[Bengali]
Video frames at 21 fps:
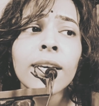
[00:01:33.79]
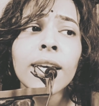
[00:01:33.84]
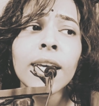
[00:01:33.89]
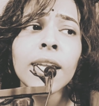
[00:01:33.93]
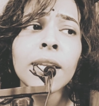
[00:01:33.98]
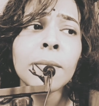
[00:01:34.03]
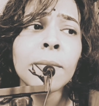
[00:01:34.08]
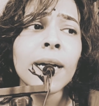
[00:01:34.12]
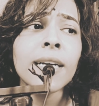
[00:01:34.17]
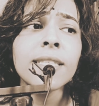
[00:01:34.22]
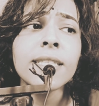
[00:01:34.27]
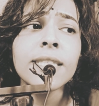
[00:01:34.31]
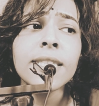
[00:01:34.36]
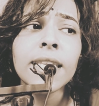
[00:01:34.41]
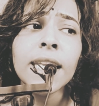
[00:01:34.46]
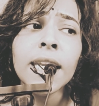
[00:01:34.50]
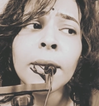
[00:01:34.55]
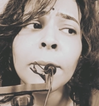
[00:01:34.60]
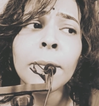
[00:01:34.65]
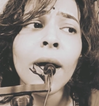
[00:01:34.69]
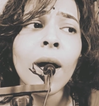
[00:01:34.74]
কিংবা
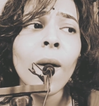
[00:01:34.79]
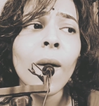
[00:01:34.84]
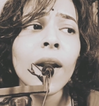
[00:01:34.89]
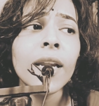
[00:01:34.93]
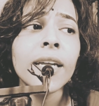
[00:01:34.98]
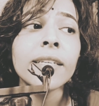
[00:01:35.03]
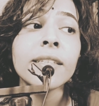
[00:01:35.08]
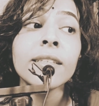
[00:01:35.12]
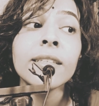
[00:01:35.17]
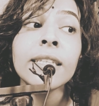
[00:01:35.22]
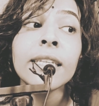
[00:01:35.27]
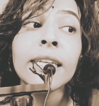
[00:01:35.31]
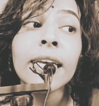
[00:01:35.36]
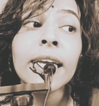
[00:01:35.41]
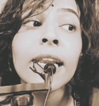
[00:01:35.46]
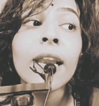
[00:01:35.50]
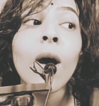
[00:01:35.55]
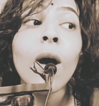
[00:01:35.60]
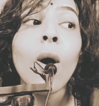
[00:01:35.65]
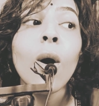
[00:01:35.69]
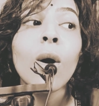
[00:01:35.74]
সিনেমা হলের
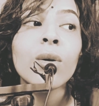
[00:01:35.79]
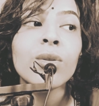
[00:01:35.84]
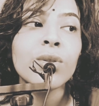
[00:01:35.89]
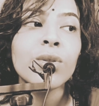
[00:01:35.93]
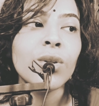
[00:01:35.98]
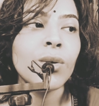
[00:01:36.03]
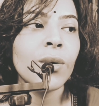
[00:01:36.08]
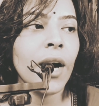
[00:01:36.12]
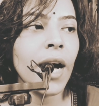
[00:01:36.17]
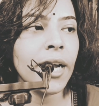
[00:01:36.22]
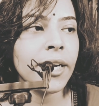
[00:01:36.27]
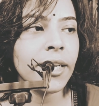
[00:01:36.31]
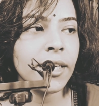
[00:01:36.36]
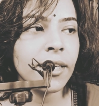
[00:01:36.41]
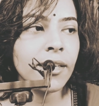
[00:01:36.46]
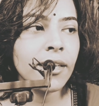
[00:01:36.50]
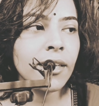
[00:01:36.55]
নীল অন্ধকারে